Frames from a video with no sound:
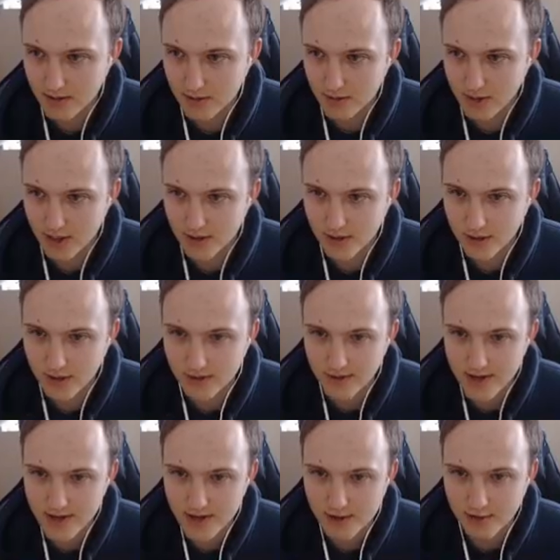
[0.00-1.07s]
у которого
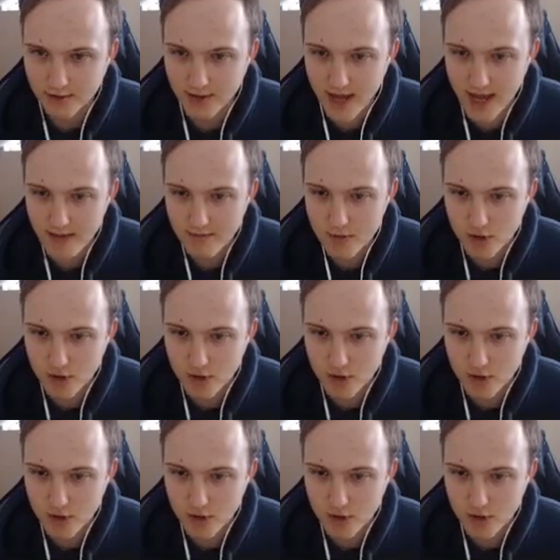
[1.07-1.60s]
никнейм